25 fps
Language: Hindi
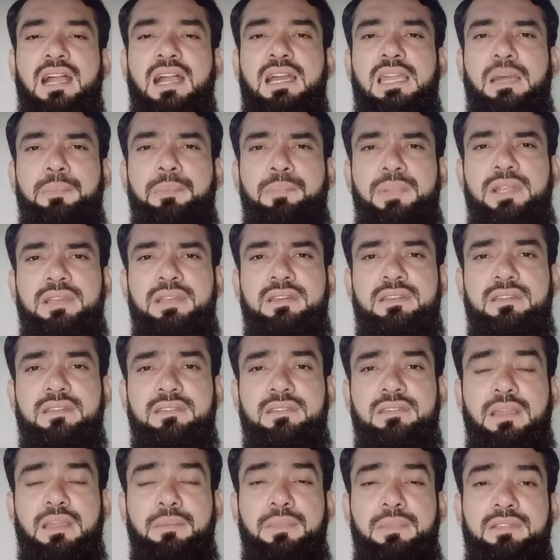अगर आप
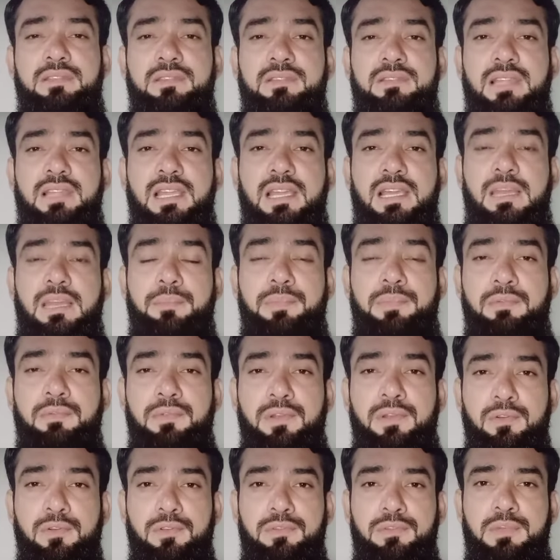पिंट्रस्ट से इमेजेस लेकर अपनी
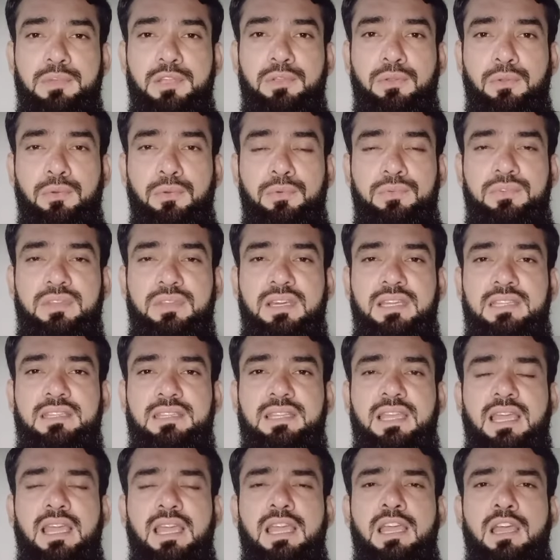वीडियोस में यूज़
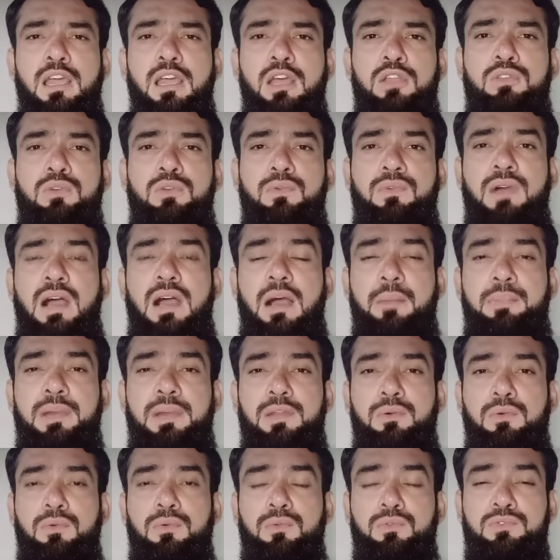करते हैं तो वहां
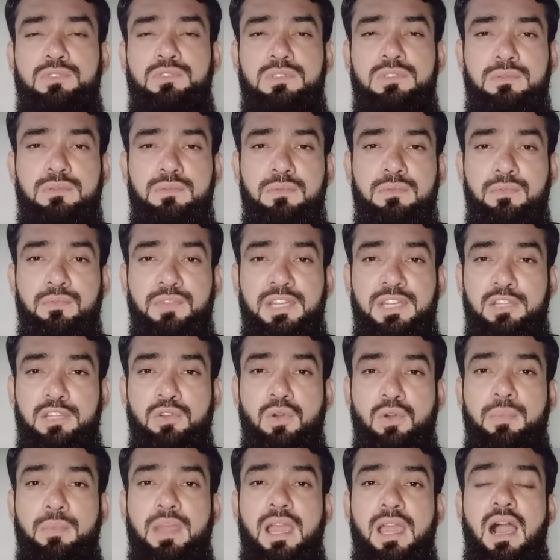पर उस
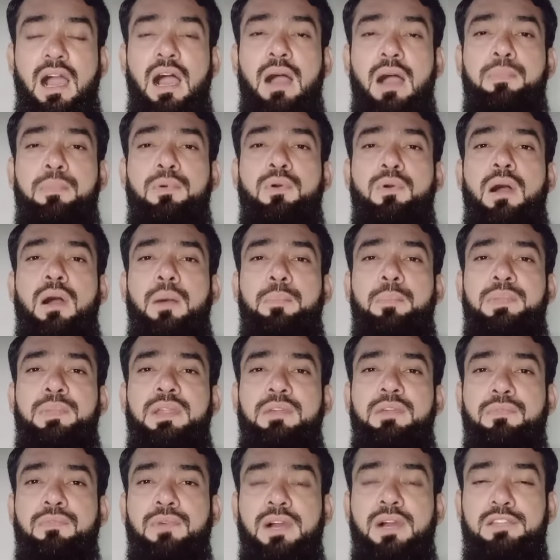वीडियो में आपको
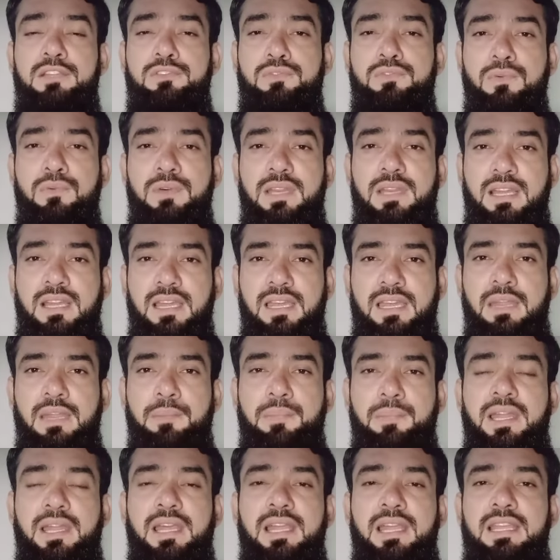अपनी वॉइस ओवर करनी
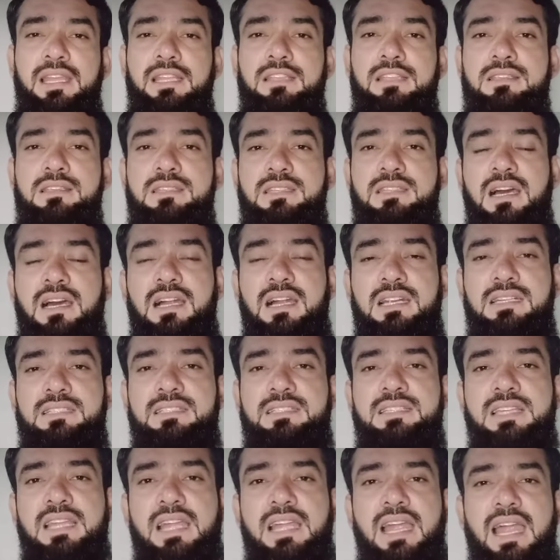पड़ेगी स्टार्ट
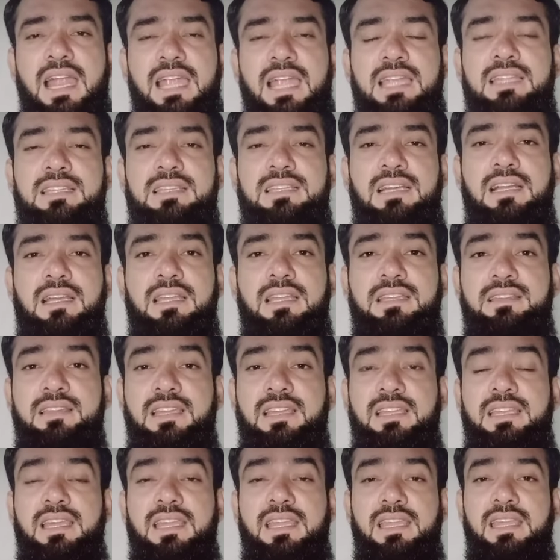से एंड तक
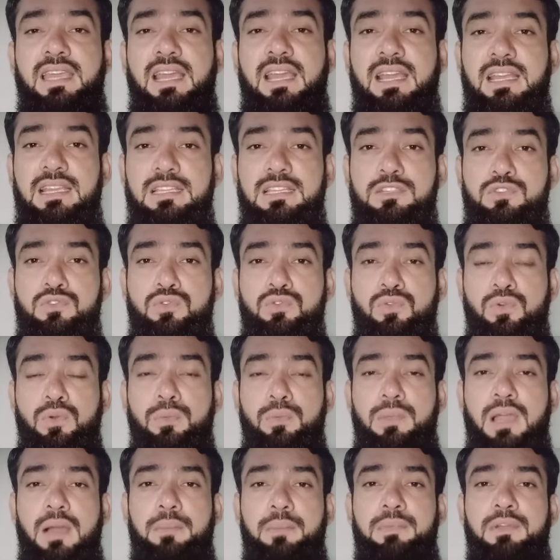ये नहीं है कि
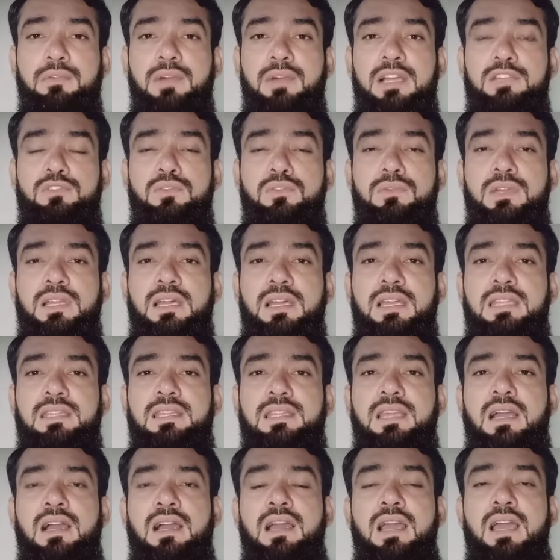शुरू में आपने वॉइस ओवर कर
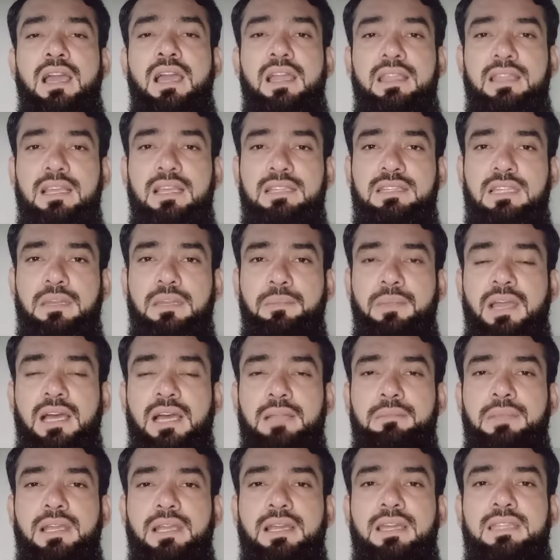दिया या
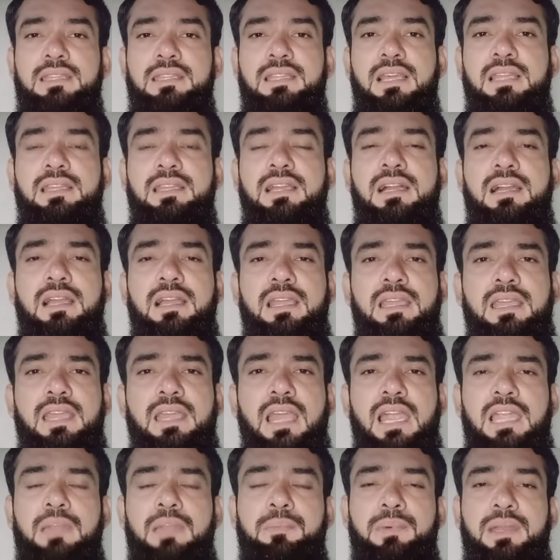दरमियान में कर दिया या कहीं
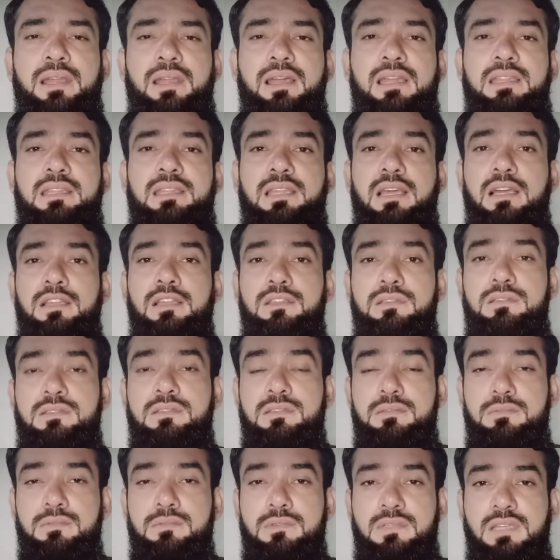एंड पर कर दिया
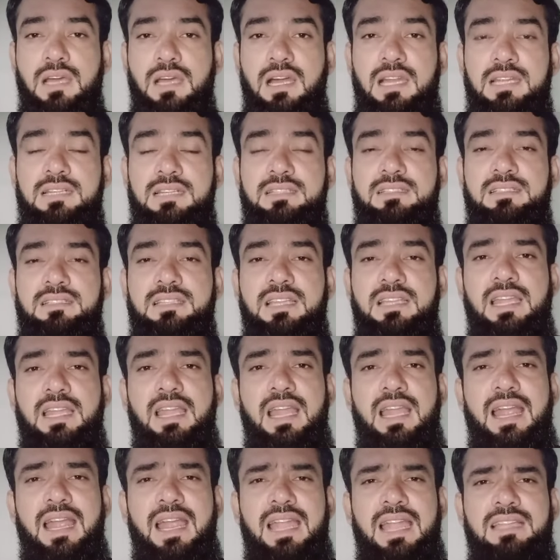स्टार्ट से
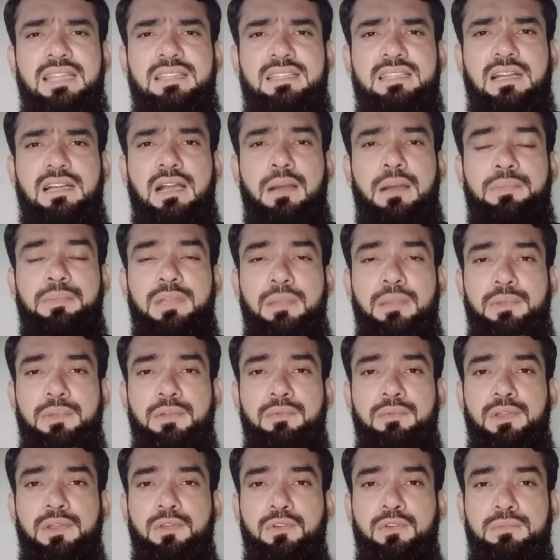एंड तक आपने
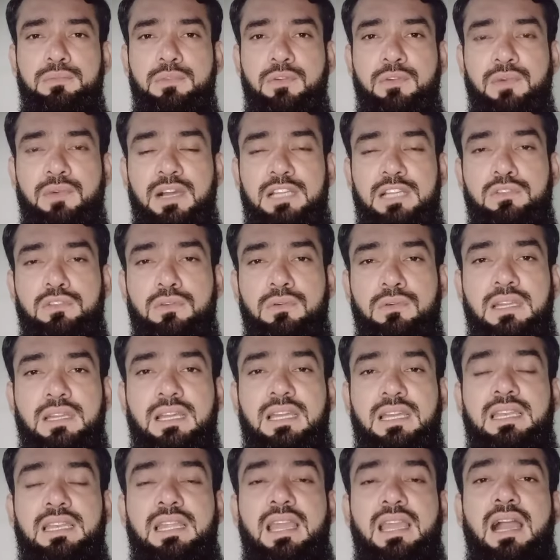अपने वीडियोज में वॉइस ओवर
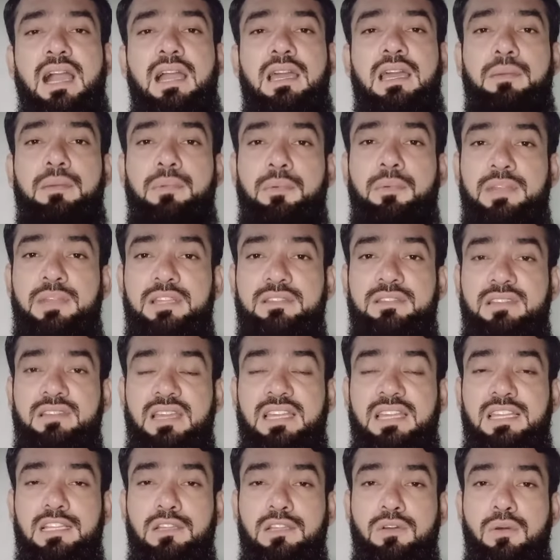करनी है अगर आप अपने
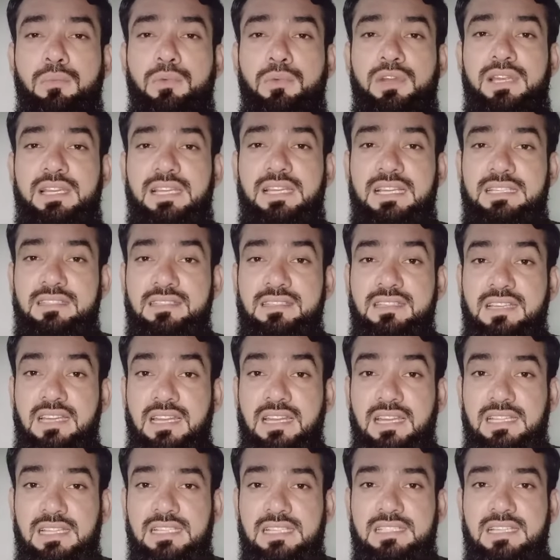चैनल को मोनिटाइज
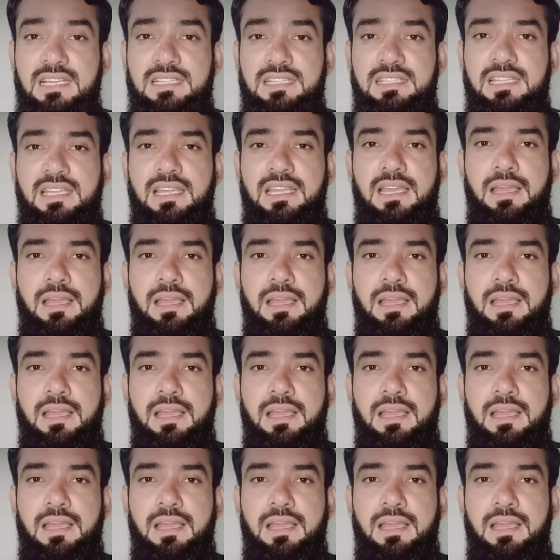कराना चाहते